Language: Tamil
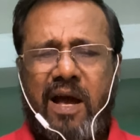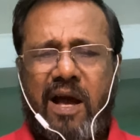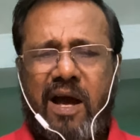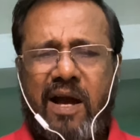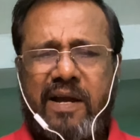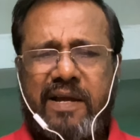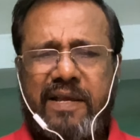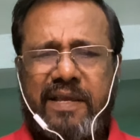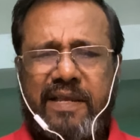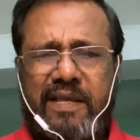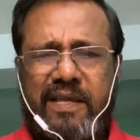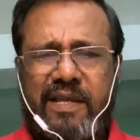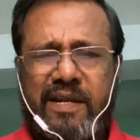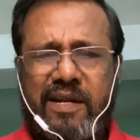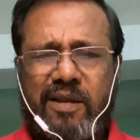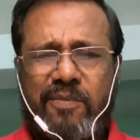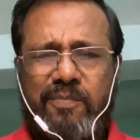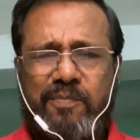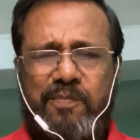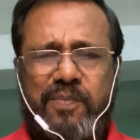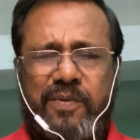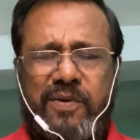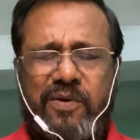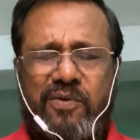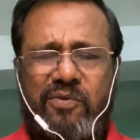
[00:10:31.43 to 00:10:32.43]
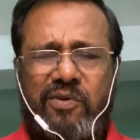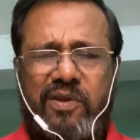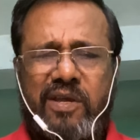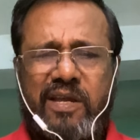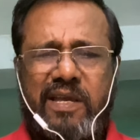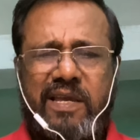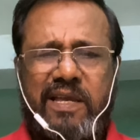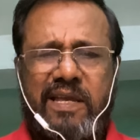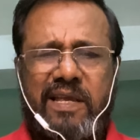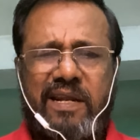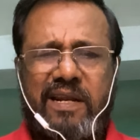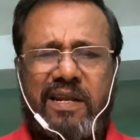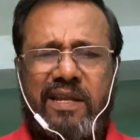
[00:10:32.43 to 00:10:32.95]
ஆக இறப்பினுடைய
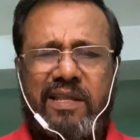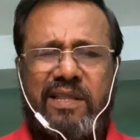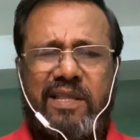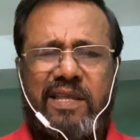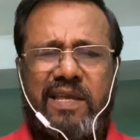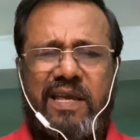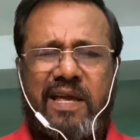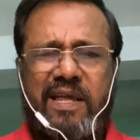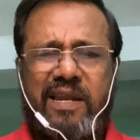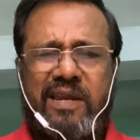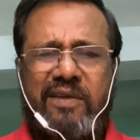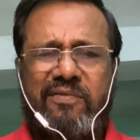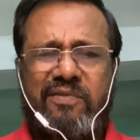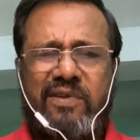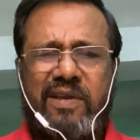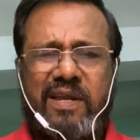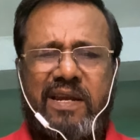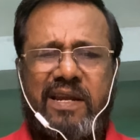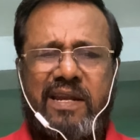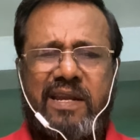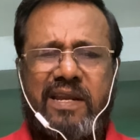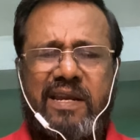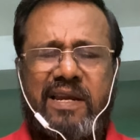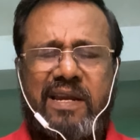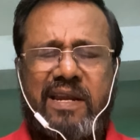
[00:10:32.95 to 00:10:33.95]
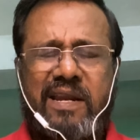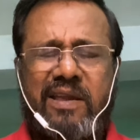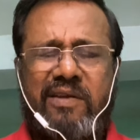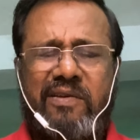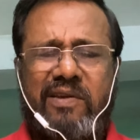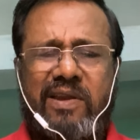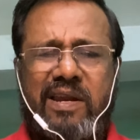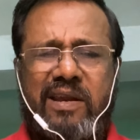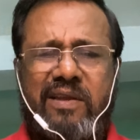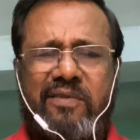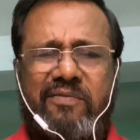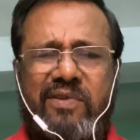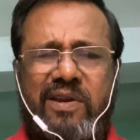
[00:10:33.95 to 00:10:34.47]
இறுதி அறிவு என்னென்ன
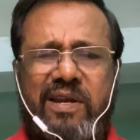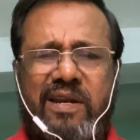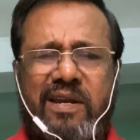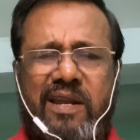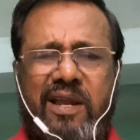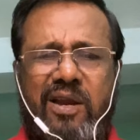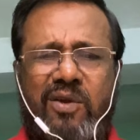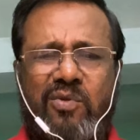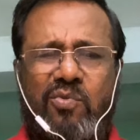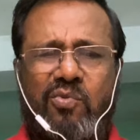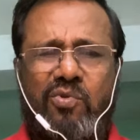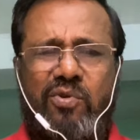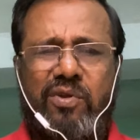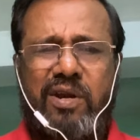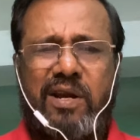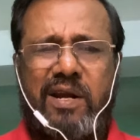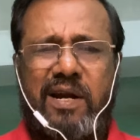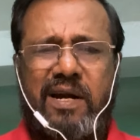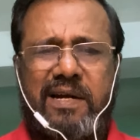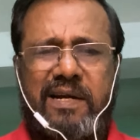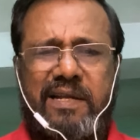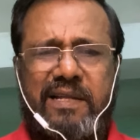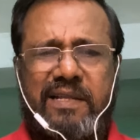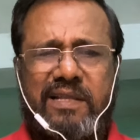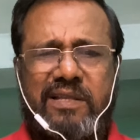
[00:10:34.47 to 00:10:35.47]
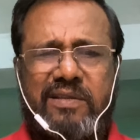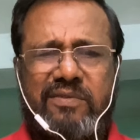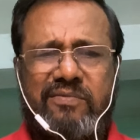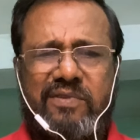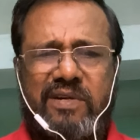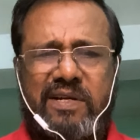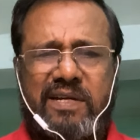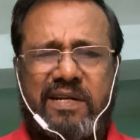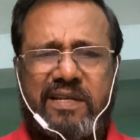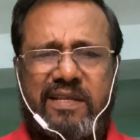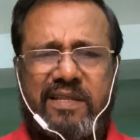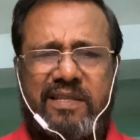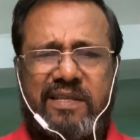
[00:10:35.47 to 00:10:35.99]
என்னவென்றால் உடல் அழிந்து
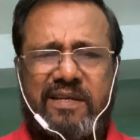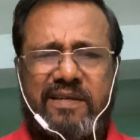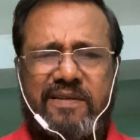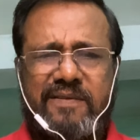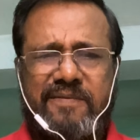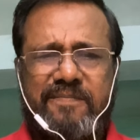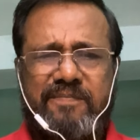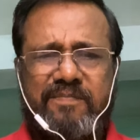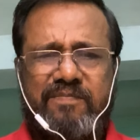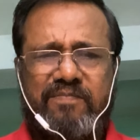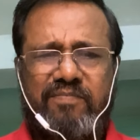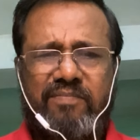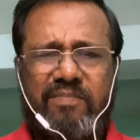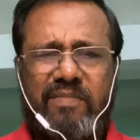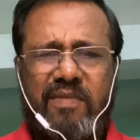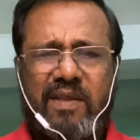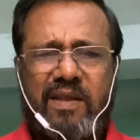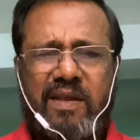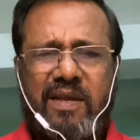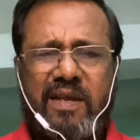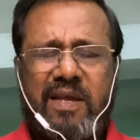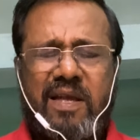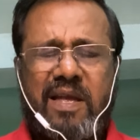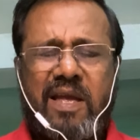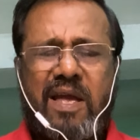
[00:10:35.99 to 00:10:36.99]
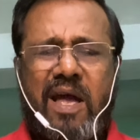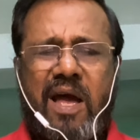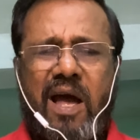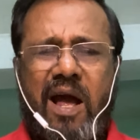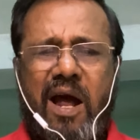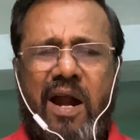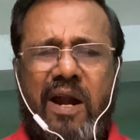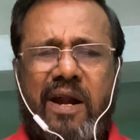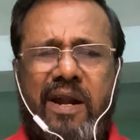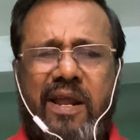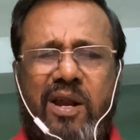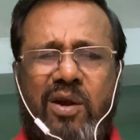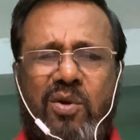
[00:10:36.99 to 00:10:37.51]
விட்டது
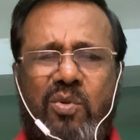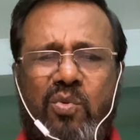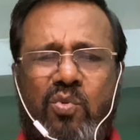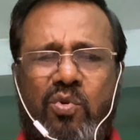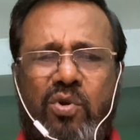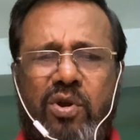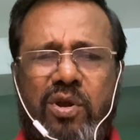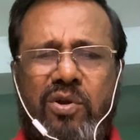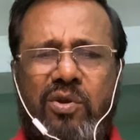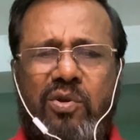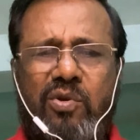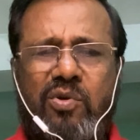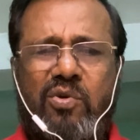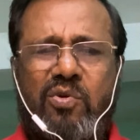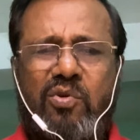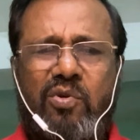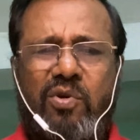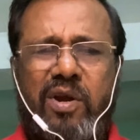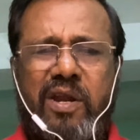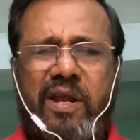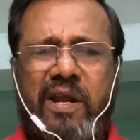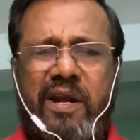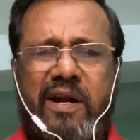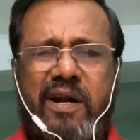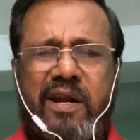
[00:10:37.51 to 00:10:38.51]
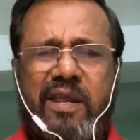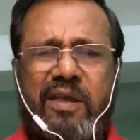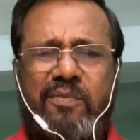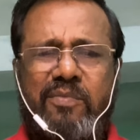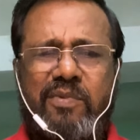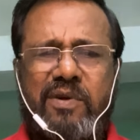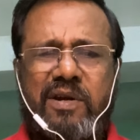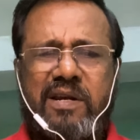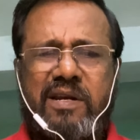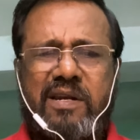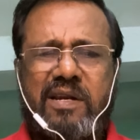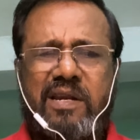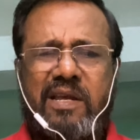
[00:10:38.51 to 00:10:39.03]
ஆனால் உடலுக்குள்ளே
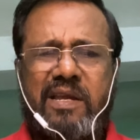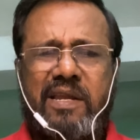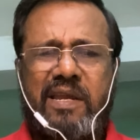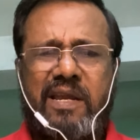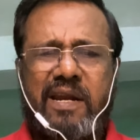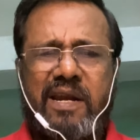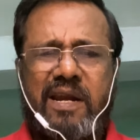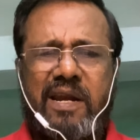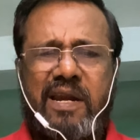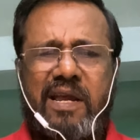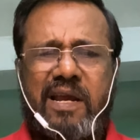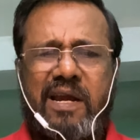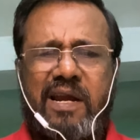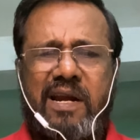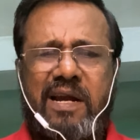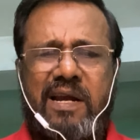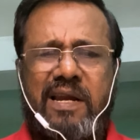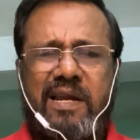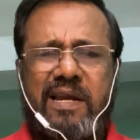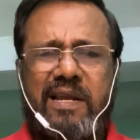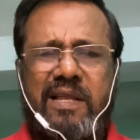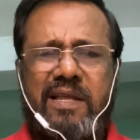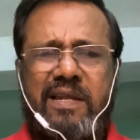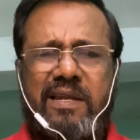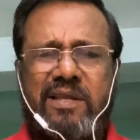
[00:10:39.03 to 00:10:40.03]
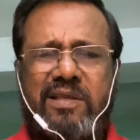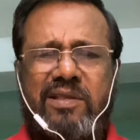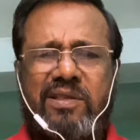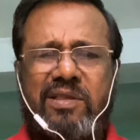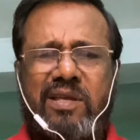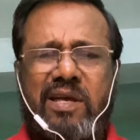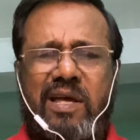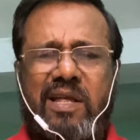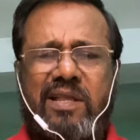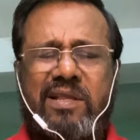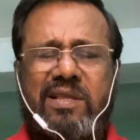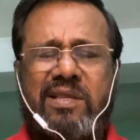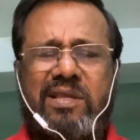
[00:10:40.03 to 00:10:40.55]
நடைபெற்ற
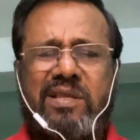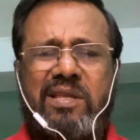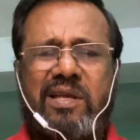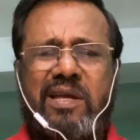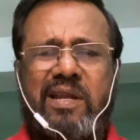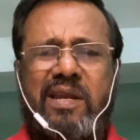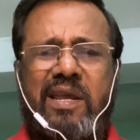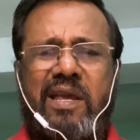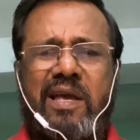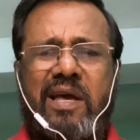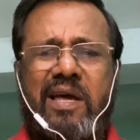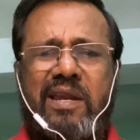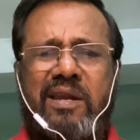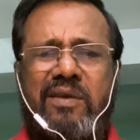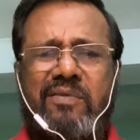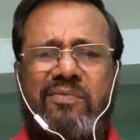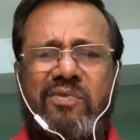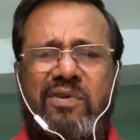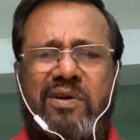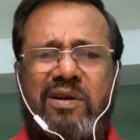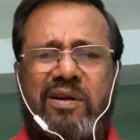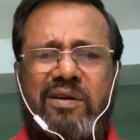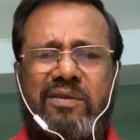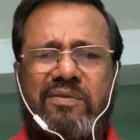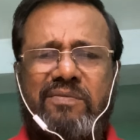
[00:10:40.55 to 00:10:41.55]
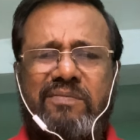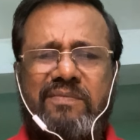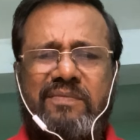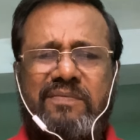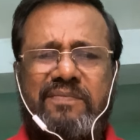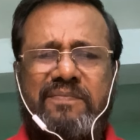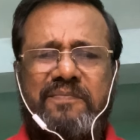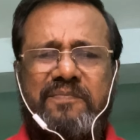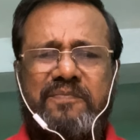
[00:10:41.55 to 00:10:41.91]
எண்ணங்களிலிருந்து அத்தனை அறிவுகளும்